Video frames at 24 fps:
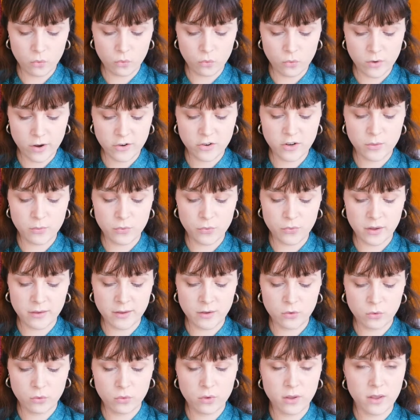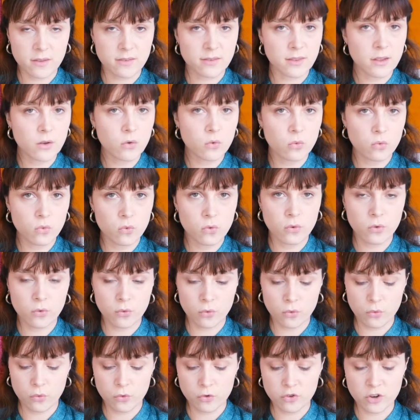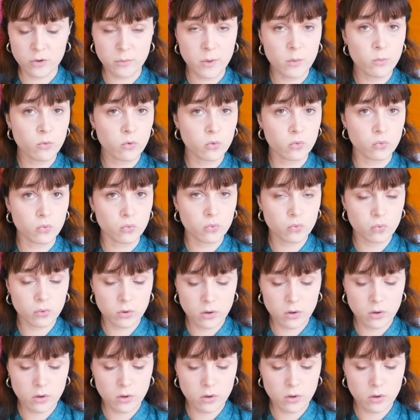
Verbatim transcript: où là j'ai pu faire des trucs assez cool que j'aimais beaucoup.